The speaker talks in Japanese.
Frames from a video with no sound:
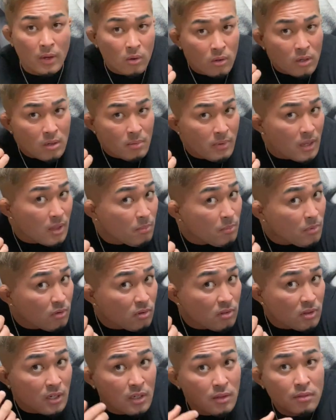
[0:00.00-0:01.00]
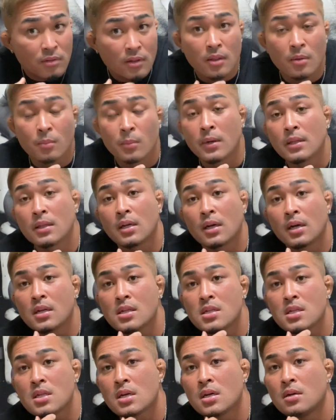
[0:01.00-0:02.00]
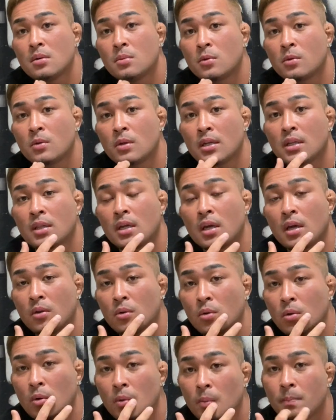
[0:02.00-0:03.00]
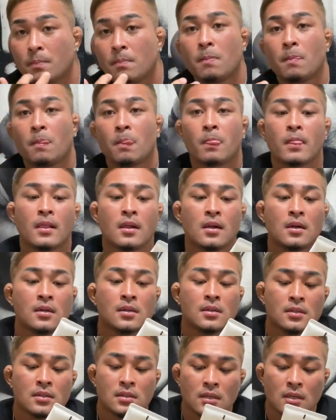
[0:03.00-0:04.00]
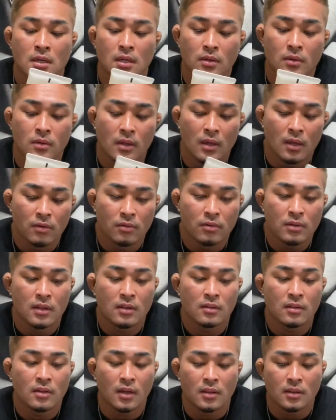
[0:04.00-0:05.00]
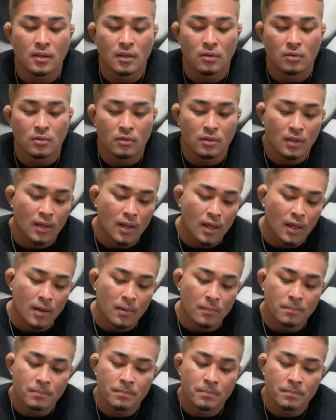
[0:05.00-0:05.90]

これ今ね美容師さんにつけてもらったから違うものなんだけどあのね普段使ってるのってね